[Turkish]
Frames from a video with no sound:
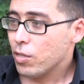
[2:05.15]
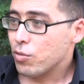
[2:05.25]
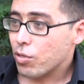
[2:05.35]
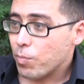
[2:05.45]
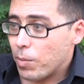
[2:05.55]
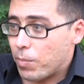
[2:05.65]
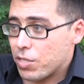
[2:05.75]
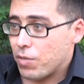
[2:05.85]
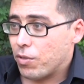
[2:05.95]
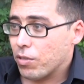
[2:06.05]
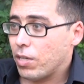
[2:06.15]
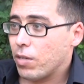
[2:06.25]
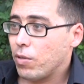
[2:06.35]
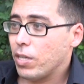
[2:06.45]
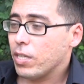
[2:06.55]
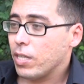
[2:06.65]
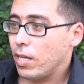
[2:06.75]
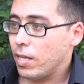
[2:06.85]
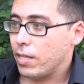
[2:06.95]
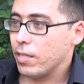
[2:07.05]
Türkmen pasaportları var
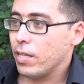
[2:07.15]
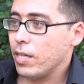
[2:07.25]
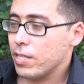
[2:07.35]
ellerinde.